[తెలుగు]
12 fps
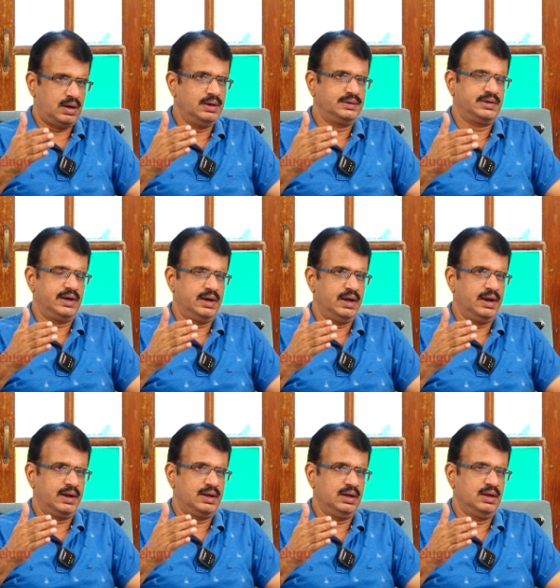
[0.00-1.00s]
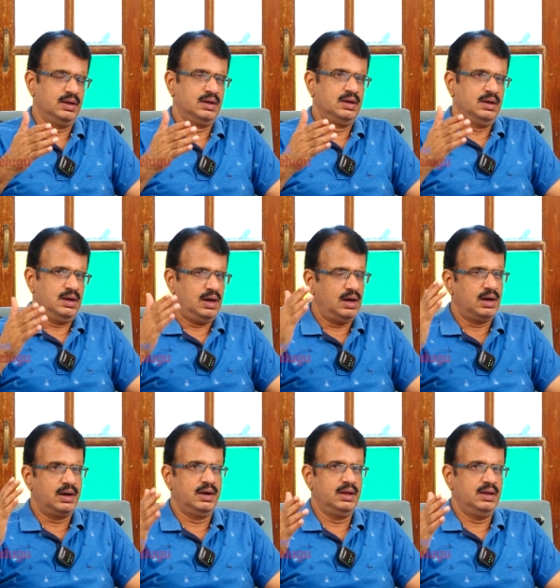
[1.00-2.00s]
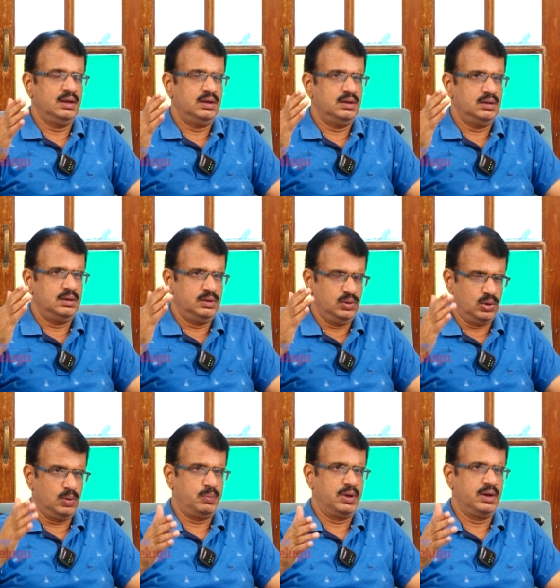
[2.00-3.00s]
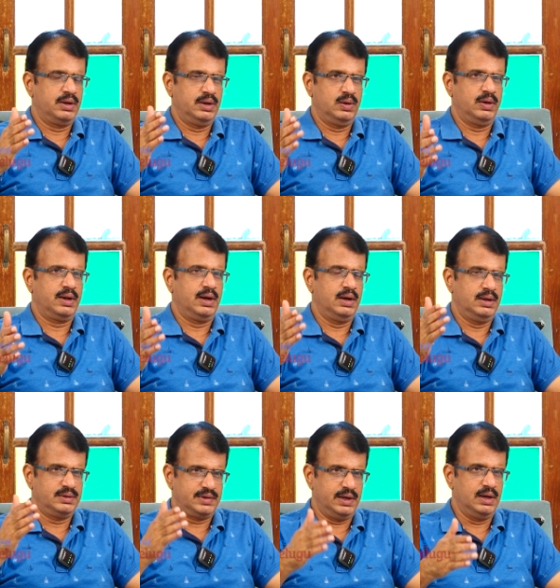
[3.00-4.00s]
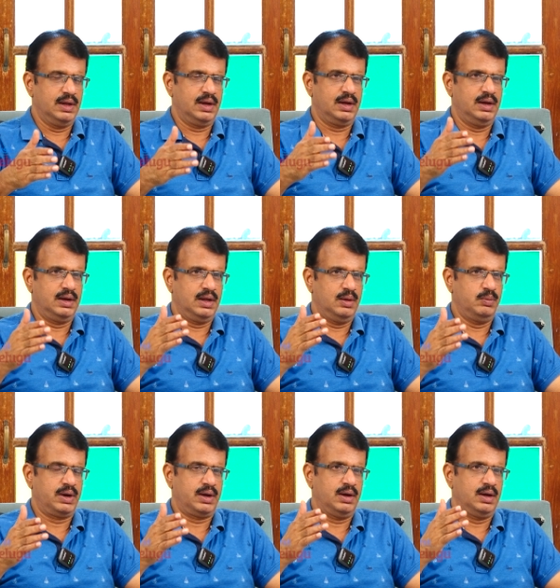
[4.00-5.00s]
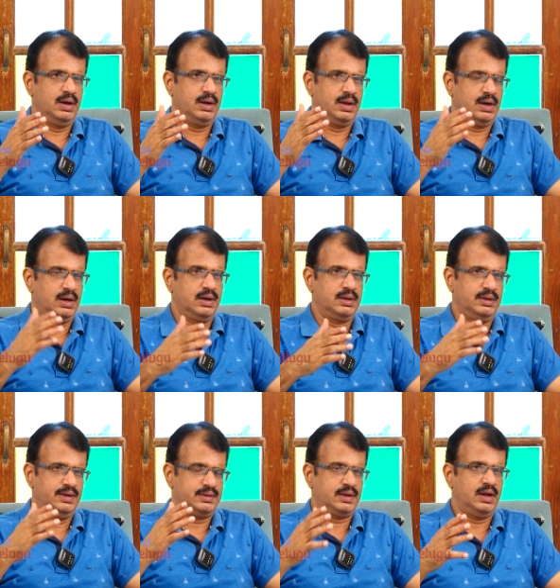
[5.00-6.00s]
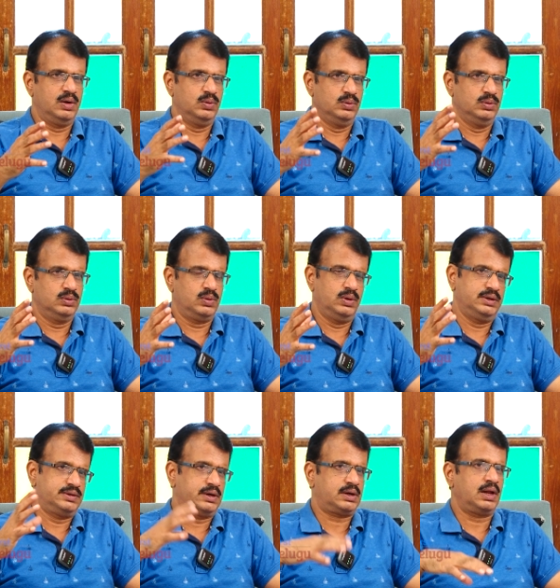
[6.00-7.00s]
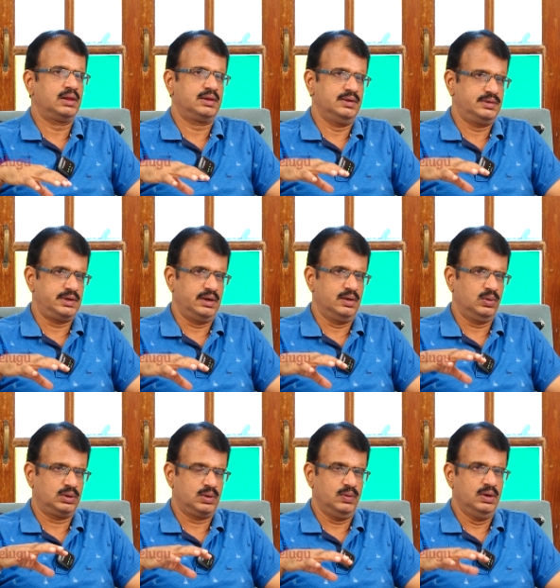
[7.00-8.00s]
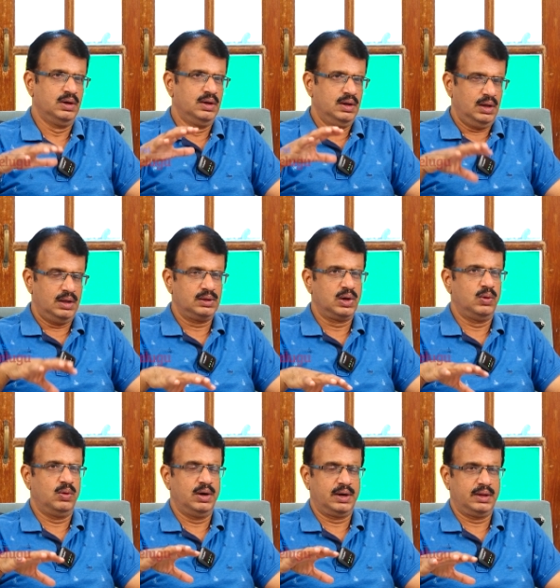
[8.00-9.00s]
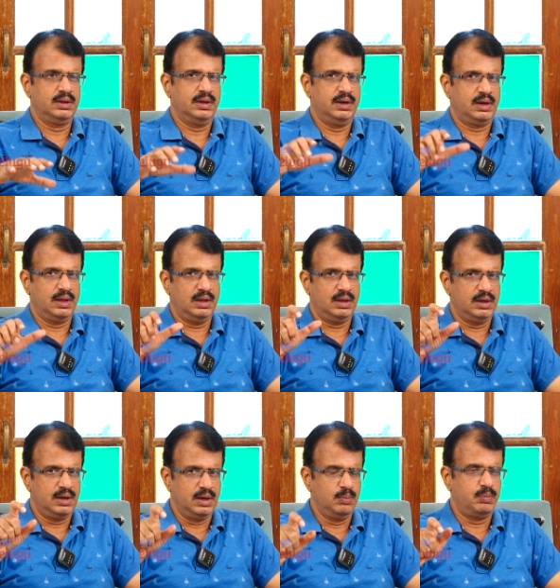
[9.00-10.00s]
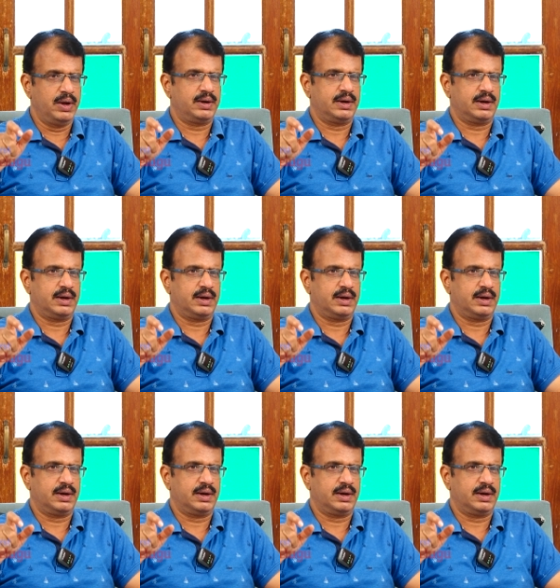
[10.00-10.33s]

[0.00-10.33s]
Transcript: కట్ చేయడానికి ఆల్రెడీ యూరోపియన్ యూనియన్ కానీ చైనా కానీ అమెరికా కానీ ఇలాంటి దేశాలు కొన్ని చట్టాలు తెచ్చాయి కొత్తవి hmm. అందులో ఒకటి ఏంటంటే ఈ డీపేక్